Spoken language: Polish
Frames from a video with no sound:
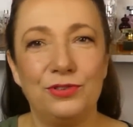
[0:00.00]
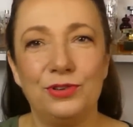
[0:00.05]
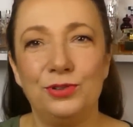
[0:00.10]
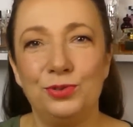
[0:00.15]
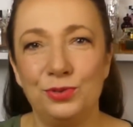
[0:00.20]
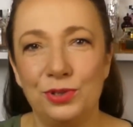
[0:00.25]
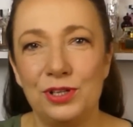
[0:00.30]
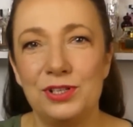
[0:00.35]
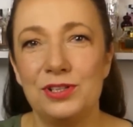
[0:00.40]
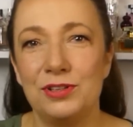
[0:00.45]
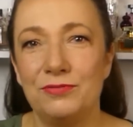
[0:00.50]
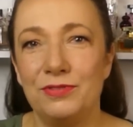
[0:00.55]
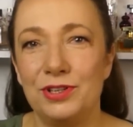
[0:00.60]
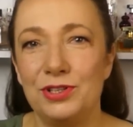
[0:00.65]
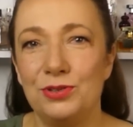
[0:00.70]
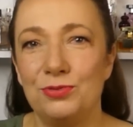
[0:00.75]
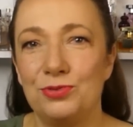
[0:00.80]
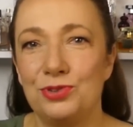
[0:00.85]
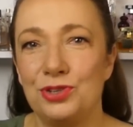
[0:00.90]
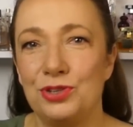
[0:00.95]
które są
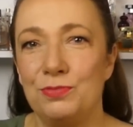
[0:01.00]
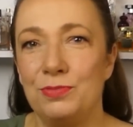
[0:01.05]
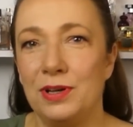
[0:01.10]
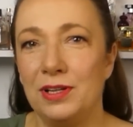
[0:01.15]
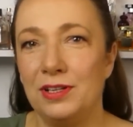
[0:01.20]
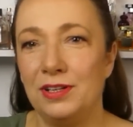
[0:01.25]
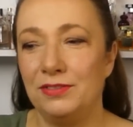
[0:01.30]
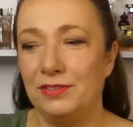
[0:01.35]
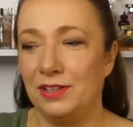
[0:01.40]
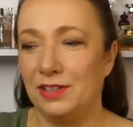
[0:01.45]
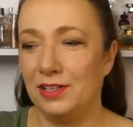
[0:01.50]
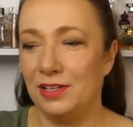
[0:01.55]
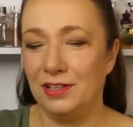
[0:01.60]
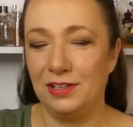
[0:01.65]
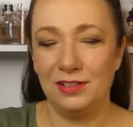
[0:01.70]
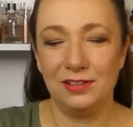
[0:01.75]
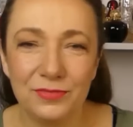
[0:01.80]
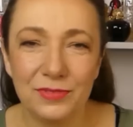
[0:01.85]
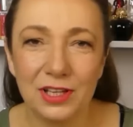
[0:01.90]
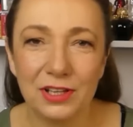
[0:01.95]
właśnie utrzymane w takiej
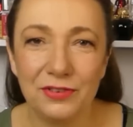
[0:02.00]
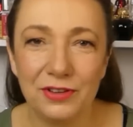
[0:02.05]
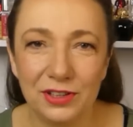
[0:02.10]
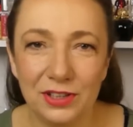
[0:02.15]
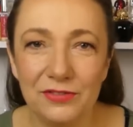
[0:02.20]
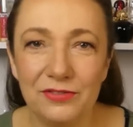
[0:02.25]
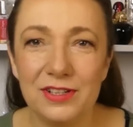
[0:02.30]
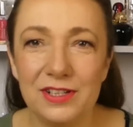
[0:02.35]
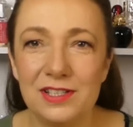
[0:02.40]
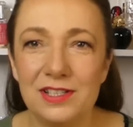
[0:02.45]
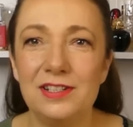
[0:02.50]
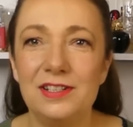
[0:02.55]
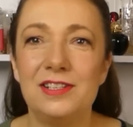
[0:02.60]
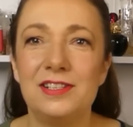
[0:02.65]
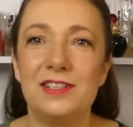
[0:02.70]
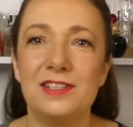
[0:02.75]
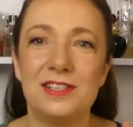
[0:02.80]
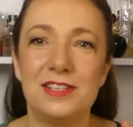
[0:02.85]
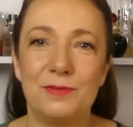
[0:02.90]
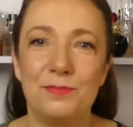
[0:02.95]
kwiatowej
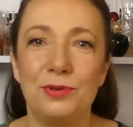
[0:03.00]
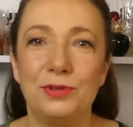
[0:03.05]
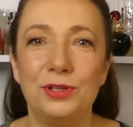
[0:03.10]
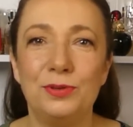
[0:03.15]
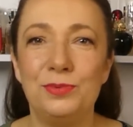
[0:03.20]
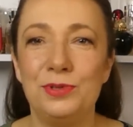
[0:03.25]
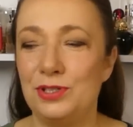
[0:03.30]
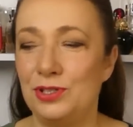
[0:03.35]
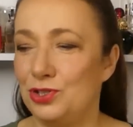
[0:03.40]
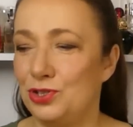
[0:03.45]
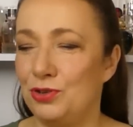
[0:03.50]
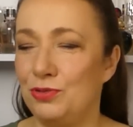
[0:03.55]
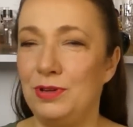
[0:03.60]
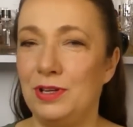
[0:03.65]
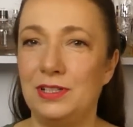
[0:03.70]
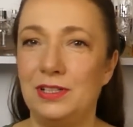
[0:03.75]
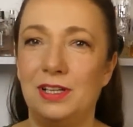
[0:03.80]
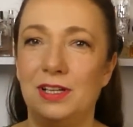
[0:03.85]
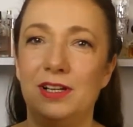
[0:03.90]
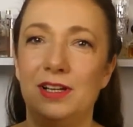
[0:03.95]
stylistyce, podobnie zresztą
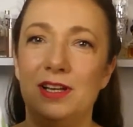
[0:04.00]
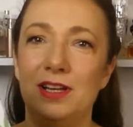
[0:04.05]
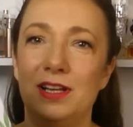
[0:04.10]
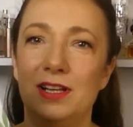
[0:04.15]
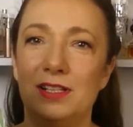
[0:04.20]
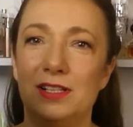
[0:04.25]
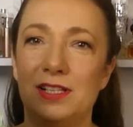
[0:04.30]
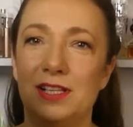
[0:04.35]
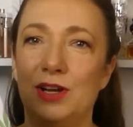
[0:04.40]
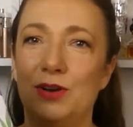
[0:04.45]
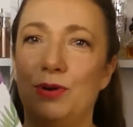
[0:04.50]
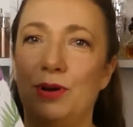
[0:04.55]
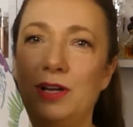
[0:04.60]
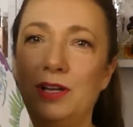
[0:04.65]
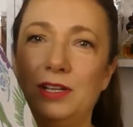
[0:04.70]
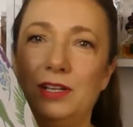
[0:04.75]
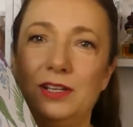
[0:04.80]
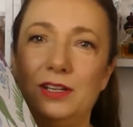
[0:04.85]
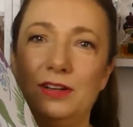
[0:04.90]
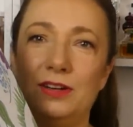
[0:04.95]
jak ta cała
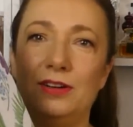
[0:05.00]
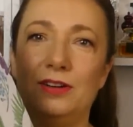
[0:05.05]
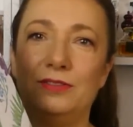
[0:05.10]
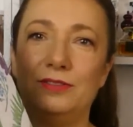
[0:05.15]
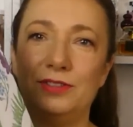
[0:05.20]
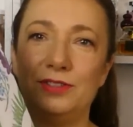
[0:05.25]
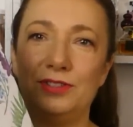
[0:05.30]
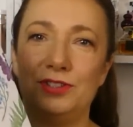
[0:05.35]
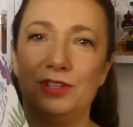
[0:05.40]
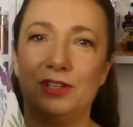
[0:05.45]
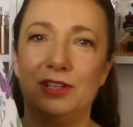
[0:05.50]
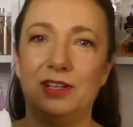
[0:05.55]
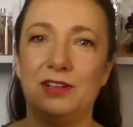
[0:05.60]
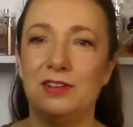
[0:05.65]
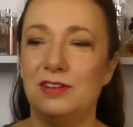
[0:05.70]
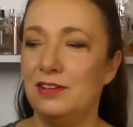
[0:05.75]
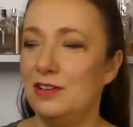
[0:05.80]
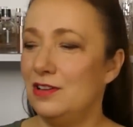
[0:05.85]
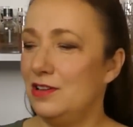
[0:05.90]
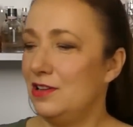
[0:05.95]
ich, o, coś
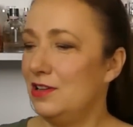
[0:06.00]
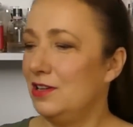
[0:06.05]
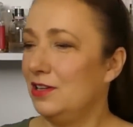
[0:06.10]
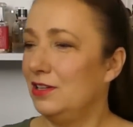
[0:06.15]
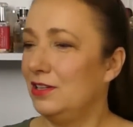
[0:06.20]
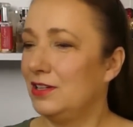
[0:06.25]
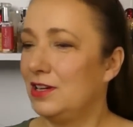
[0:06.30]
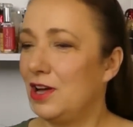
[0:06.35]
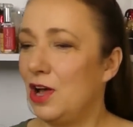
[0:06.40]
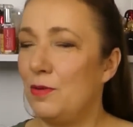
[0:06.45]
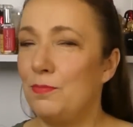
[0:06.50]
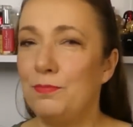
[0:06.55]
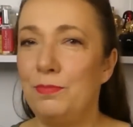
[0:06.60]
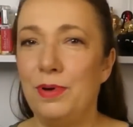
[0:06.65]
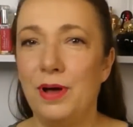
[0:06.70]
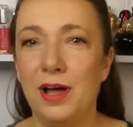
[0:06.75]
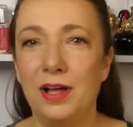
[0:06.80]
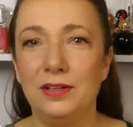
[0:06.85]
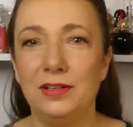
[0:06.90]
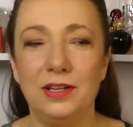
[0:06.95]
takiego,
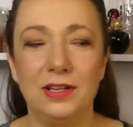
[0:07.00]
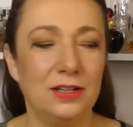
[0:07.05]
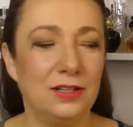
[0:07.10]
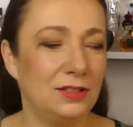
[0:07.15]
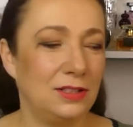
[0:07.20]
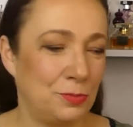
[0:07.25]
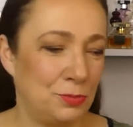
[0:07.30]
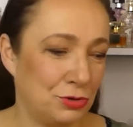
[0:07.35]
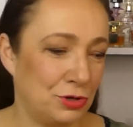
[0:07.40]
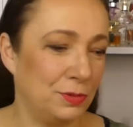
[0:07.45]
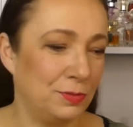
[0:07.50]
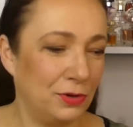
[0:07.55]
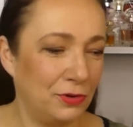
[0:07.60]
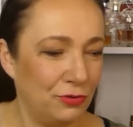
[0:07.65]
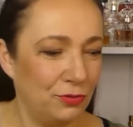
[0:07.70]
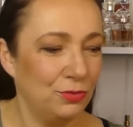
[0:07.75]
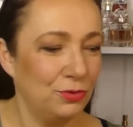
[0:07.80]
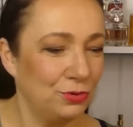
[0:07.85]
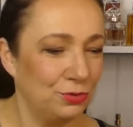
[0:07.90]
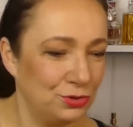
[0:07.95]
kampania, na przykład
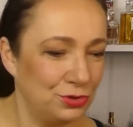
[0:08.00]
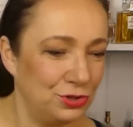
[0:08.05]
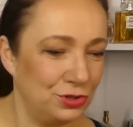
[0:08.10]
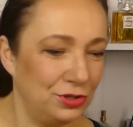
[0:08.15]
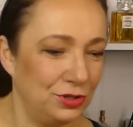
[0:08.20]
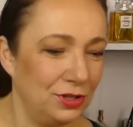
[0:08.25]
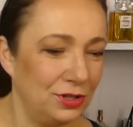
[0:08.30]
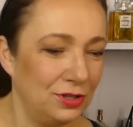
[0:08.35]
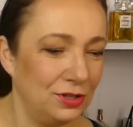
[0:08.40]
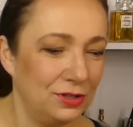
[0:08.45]
perfum Gucci,